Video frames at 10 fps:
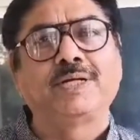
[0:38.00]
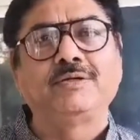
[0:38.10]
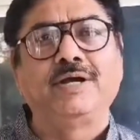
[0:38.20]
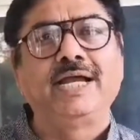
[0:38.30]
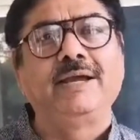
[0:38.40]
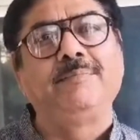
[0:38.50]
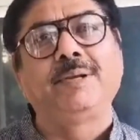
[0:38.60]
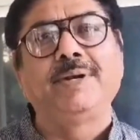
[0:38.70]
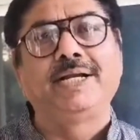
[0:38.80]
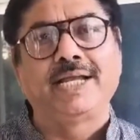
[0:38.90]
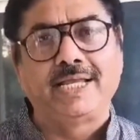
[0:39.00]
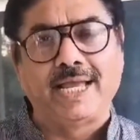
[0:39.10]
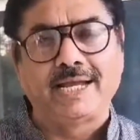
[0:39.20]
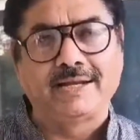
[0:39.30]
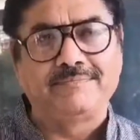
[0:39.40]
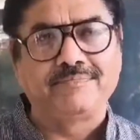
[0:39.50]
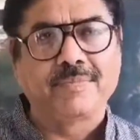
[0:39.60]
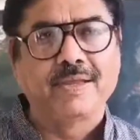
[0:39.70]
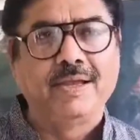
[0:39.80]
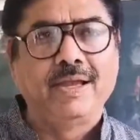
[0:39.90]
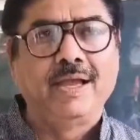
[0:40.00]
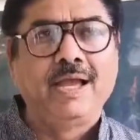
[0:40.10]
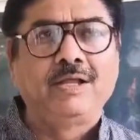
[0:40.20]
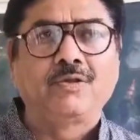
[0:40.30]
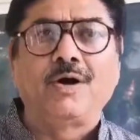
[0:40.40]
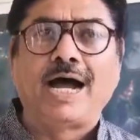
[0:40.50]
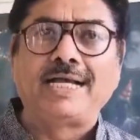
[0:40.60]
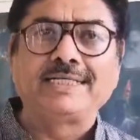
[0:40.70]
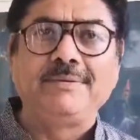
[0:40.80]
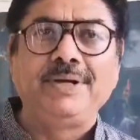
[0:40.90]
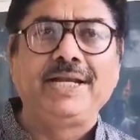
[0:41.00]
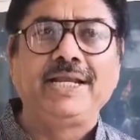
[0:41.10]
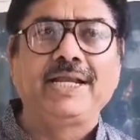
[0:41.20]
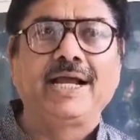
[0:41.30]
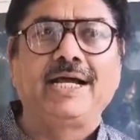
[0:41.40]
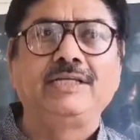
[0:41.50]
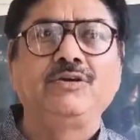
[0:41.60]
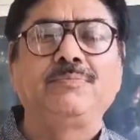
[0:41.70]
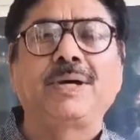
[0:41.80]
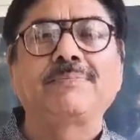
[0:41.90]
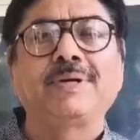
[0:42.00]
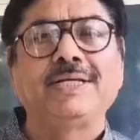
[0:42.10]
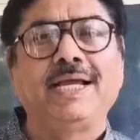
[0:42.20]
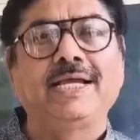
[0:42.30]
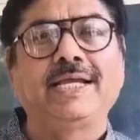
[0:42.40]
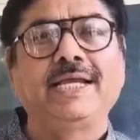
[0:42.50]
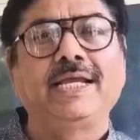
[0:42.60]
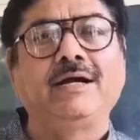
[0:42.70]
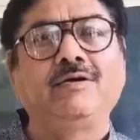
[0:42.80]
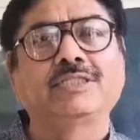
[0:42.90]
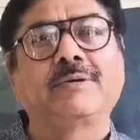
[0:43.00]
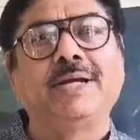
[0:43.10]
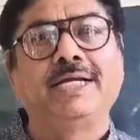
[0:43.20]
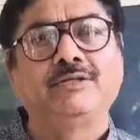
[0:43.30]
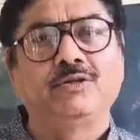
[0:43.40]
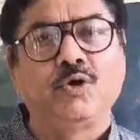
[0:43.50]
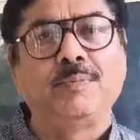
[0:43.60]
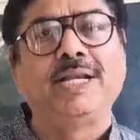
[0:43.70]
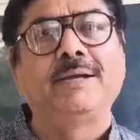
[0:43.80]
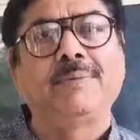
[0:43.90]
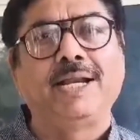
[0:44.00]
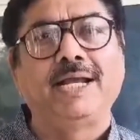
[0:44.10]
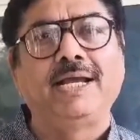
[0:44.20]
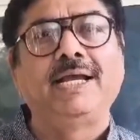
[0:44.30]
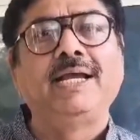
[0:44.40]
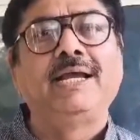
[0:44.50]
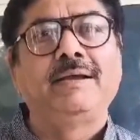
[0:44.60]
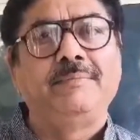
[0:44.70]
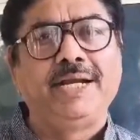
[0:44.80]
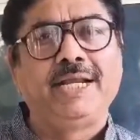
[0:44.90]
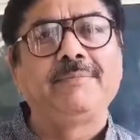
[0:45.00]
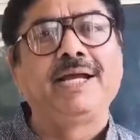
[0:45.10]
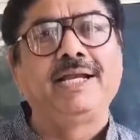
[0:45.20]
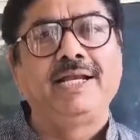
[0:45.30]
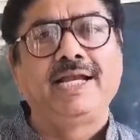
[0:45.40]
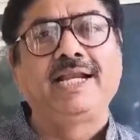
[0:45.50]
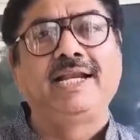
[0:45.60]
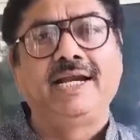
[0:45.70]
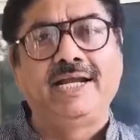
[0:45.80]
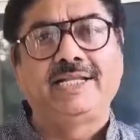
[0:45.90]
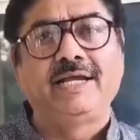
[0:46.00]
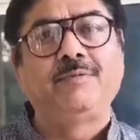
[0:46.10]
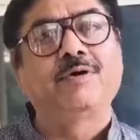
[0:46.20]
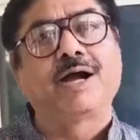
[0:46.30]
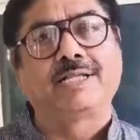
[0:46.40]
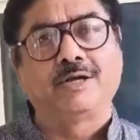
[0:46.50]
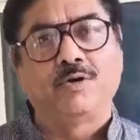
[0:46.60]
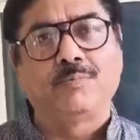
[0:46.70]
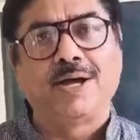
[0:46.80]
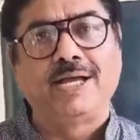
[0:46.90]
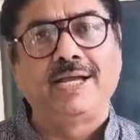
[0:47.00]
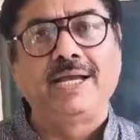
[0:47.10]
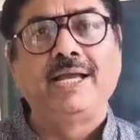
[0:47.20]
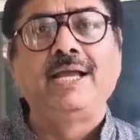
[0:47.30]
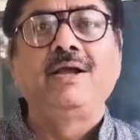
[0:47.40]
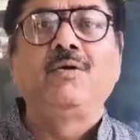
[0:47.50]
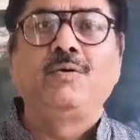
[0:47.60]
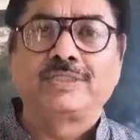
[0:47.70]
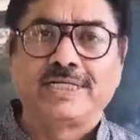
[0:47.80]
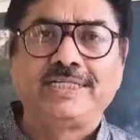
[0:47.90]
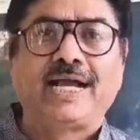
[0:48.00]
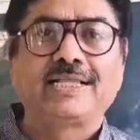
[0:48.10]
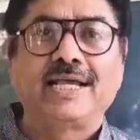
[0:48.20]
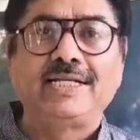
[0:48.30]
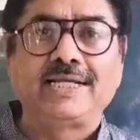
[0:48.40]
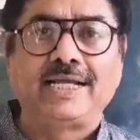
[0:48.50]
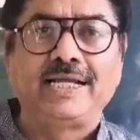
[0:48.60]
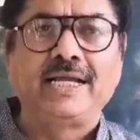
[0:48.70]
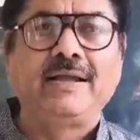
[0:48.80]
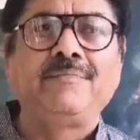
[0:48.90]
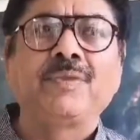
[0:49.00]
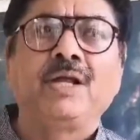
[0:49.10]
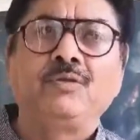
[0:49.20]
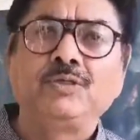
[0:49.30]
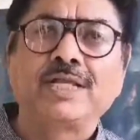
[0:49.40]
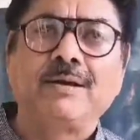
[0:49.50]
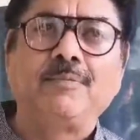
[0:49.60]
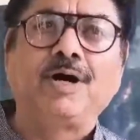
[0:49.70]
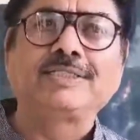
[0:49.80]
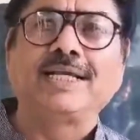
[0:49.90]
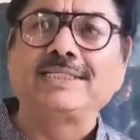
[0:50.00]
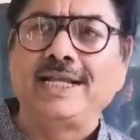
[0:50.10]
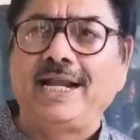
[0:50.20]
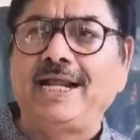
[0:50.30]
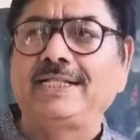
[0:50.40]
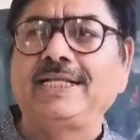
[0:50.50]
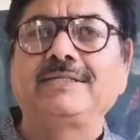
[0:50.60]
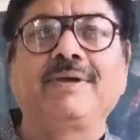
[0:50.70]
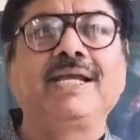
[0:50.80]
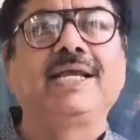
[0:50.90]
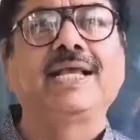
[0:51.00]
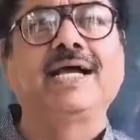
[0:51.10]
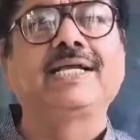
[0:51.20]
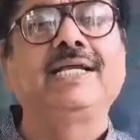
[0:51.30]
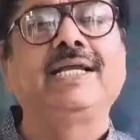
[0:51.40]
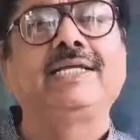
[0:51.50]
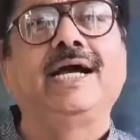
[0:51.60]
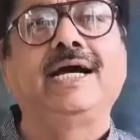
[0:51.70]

उस पर जो है इम्प्लीमेंट किया जाएगा तो आज की मीटिंग का जो पर्पज़ है कि उस समय जो दो महीने पहले मीटिंग में लिए गए निर्णय थे वो कहाँ तक हो पाए हैं उसकी जानकारी चाहिए दूसरा बहुत से ऐसे निर्णय थे इसमें यह था कि